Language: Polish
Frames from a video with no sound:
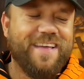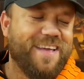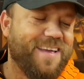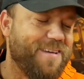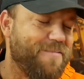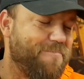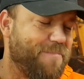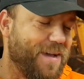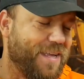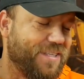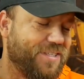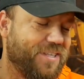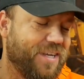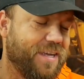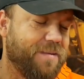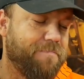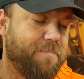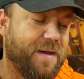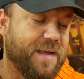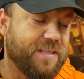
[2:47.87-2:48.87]
y,
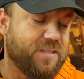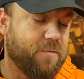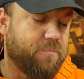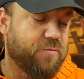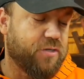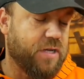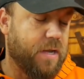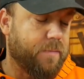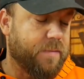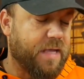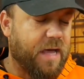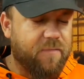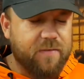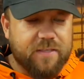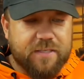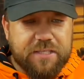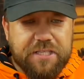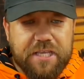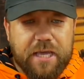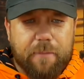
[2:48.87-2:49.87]
będzie bardzo przyjemna. A
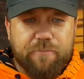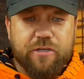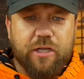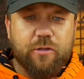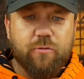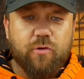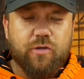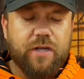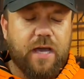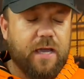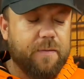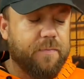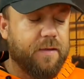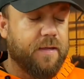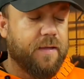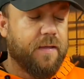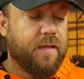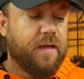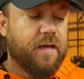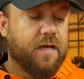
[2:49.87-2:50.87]
więc nie przedłużajmy,
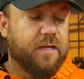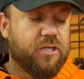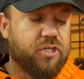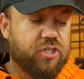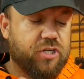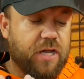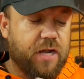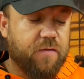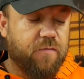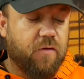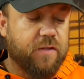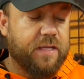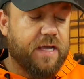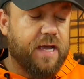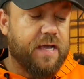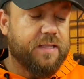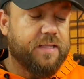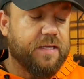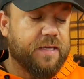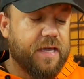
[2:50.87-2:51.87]
czerwona
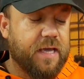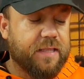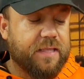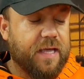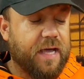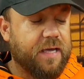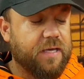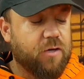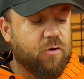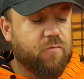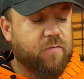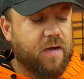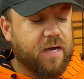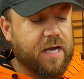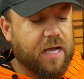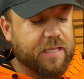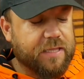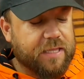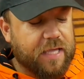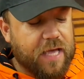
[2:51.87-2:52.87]
etykieta i
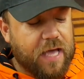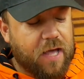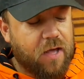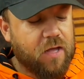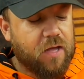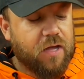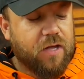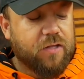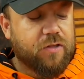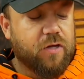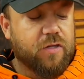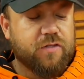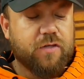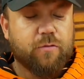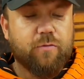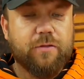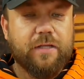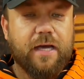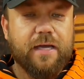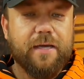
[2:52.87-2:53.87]
uwaga, te, to co
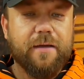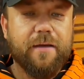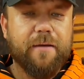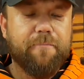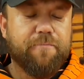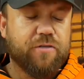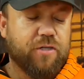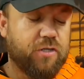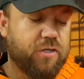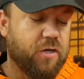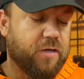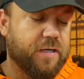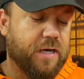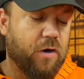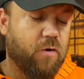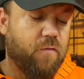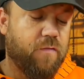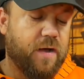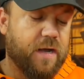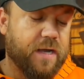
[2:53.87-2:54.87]
tutaj przyciąga
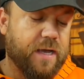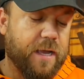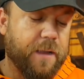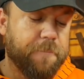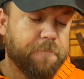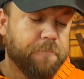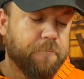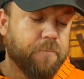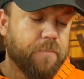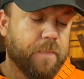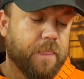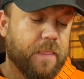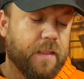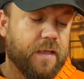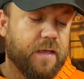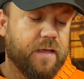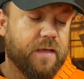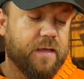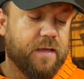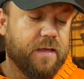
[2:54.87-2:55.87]
uwagę,
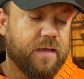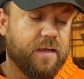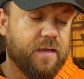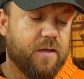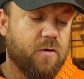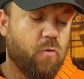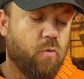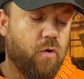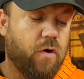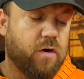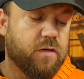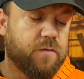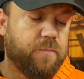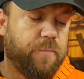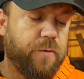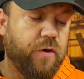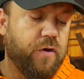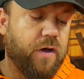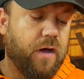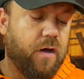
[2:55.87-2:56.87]
Y, World
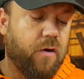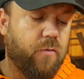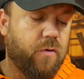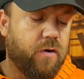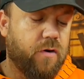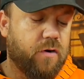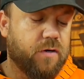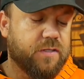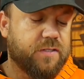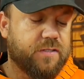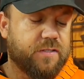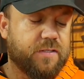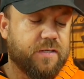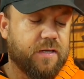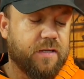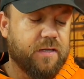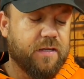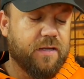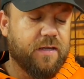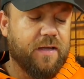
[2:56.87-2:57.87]
Beer Awards, y,
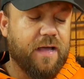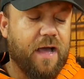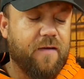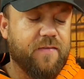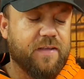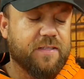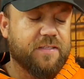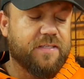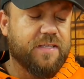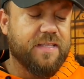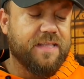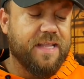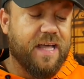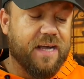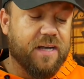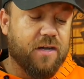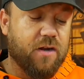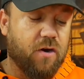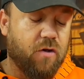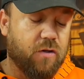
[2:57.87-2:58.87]
a więc
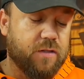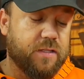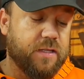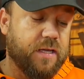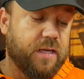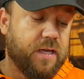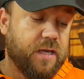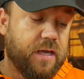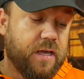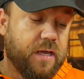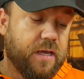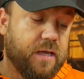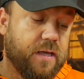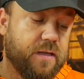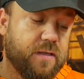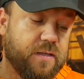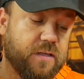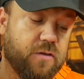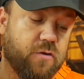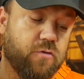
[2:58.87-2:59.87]
nagrody
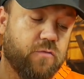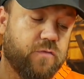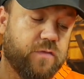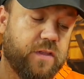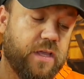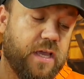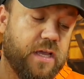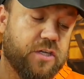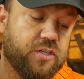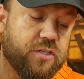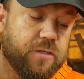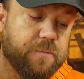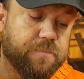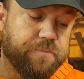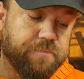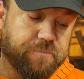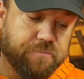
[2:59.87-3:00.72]
y, również